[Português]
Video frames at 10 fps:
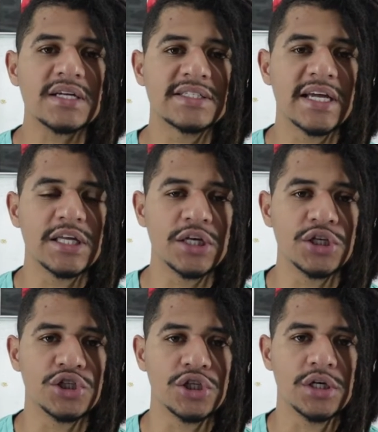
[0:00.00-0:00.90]

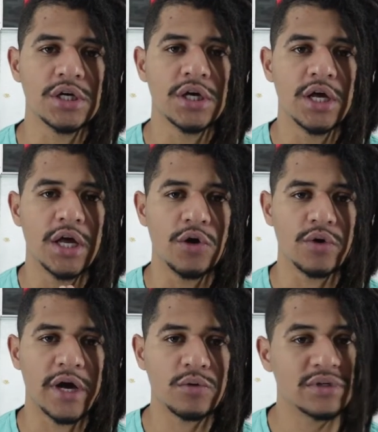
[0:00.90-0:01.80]
Seguinte,
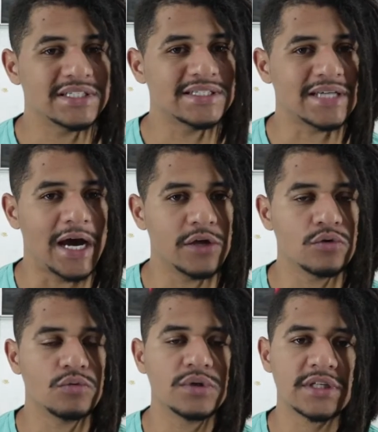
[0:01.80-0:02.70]
eu quero um
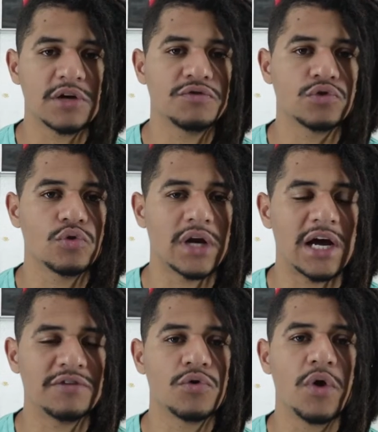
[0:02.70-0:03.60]
ensaio, um ensaio
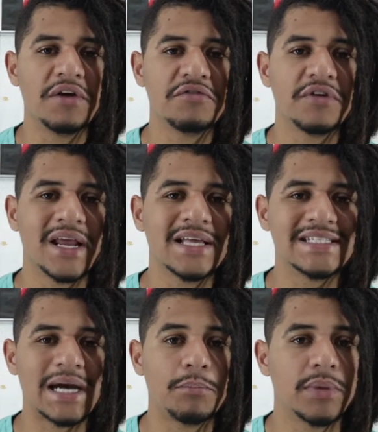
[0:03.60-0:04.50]
fotográfico
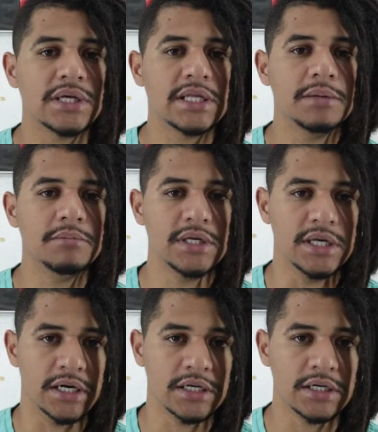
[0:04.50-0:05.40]
referente à
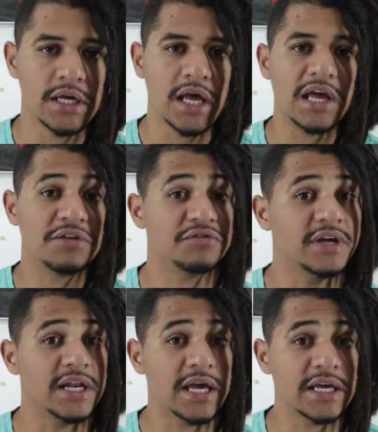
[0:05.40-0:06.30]
pandemia,
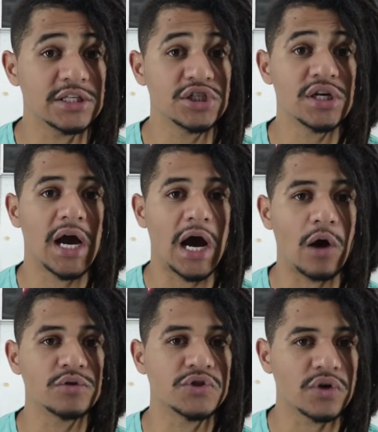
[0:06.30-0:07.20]
referente
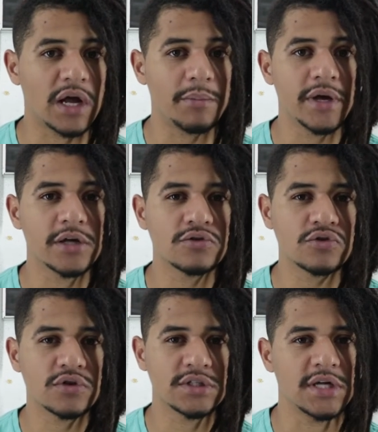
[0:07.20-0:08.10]
ao isolamento
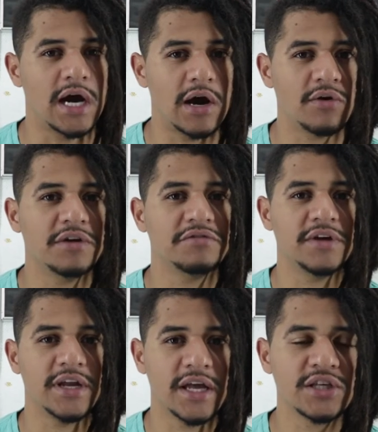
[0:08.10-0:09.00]
social,
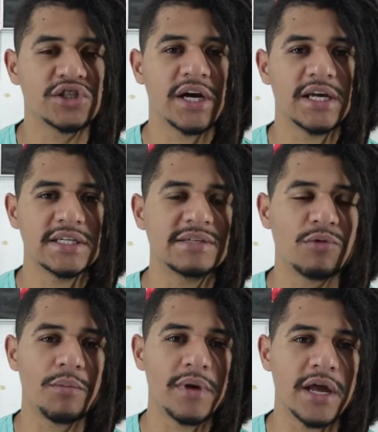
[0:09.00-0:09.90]
referente a esse
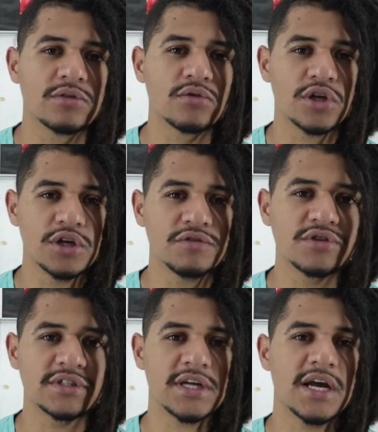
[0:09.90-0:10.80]
momento que
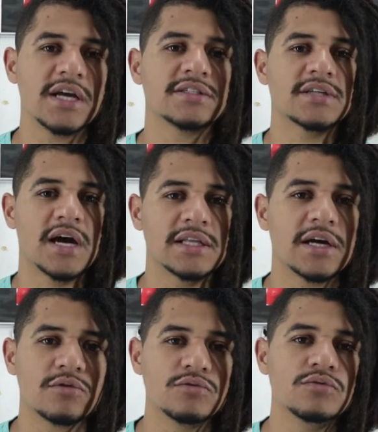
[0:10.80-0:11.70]
vocês,
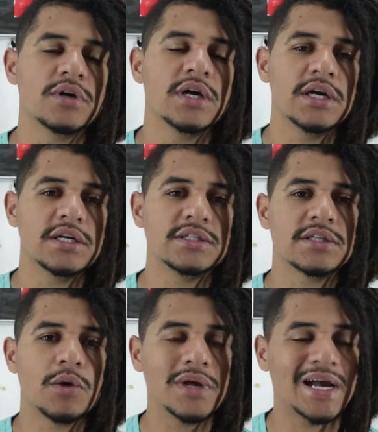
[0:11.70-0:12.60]
cada um,
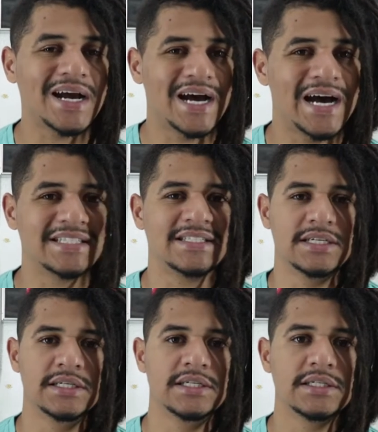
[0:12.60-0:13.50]
estão em
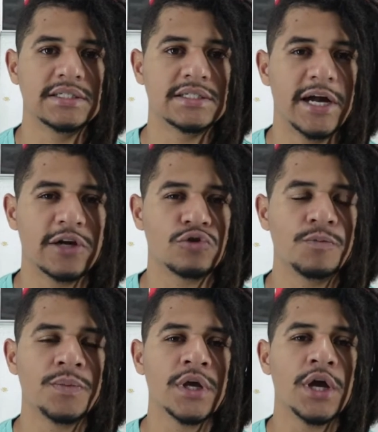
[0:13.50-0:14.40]
casa, certo?